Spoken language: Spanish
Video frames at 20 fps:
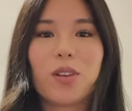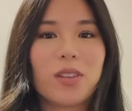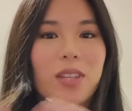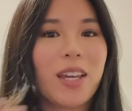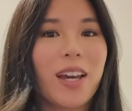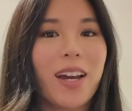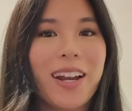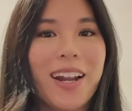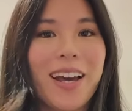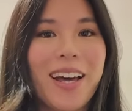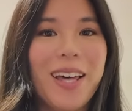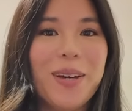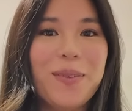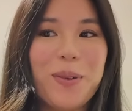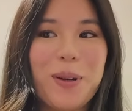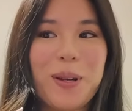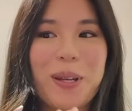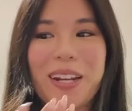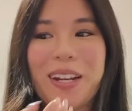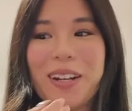decía nada
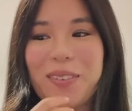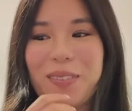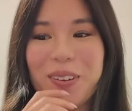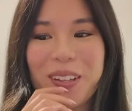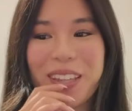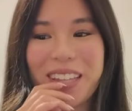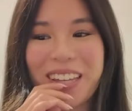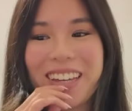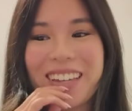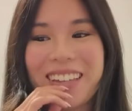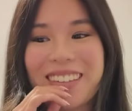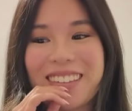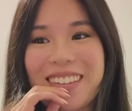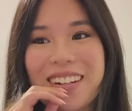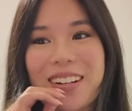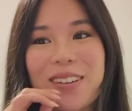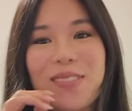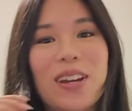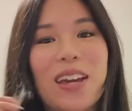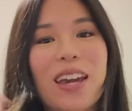porque no podía
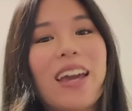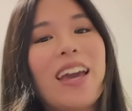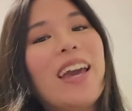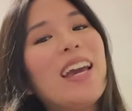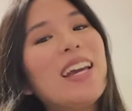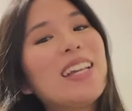decir como que,